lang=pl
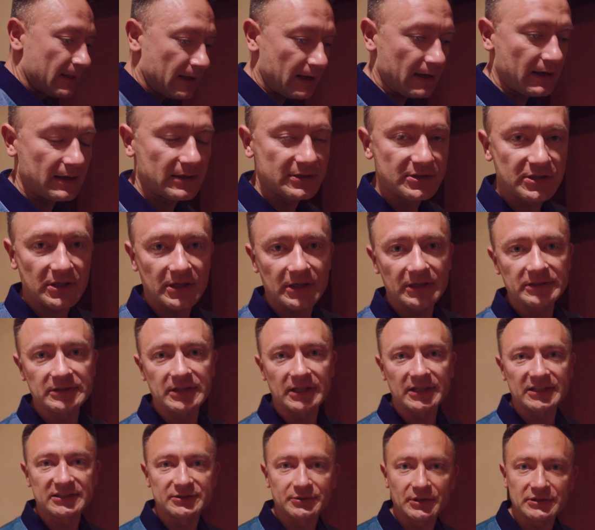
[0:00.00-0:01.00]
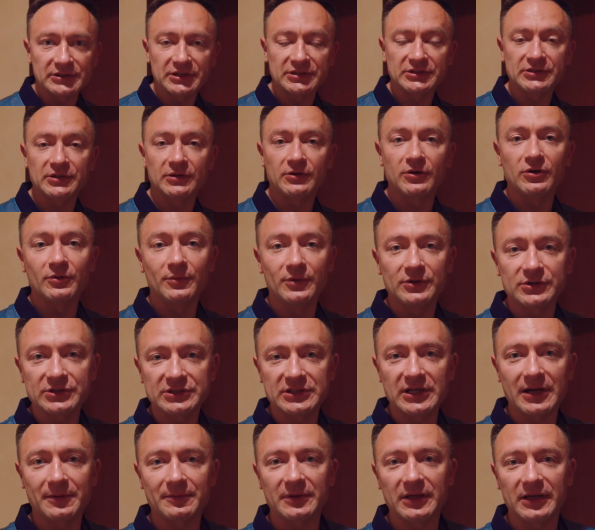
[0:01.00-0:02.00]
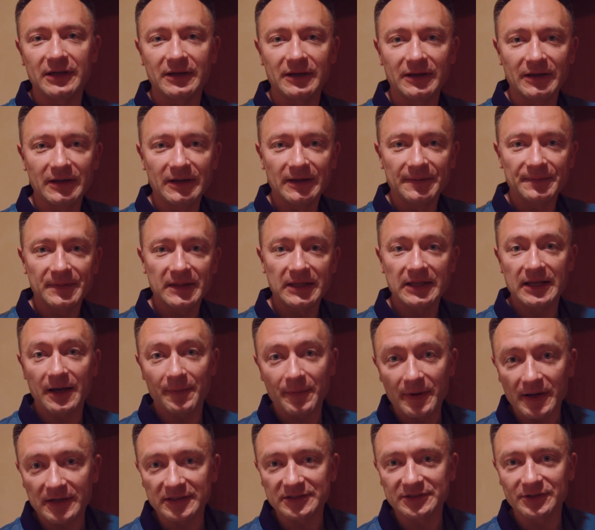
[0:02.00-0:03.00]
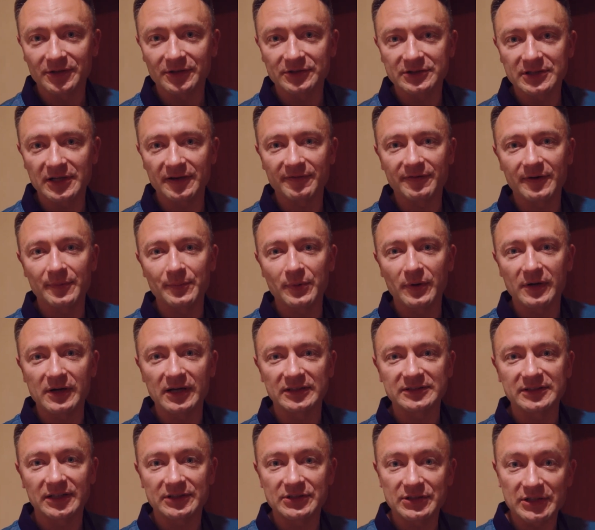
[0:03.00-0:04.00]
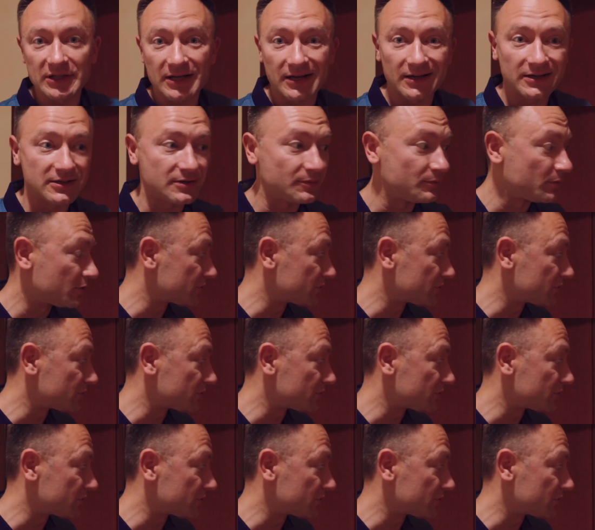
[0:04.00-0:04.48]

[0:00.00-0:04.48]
a że interesujecie się nieruchomościami, ja bardzo chciałem Wam pokazać, jak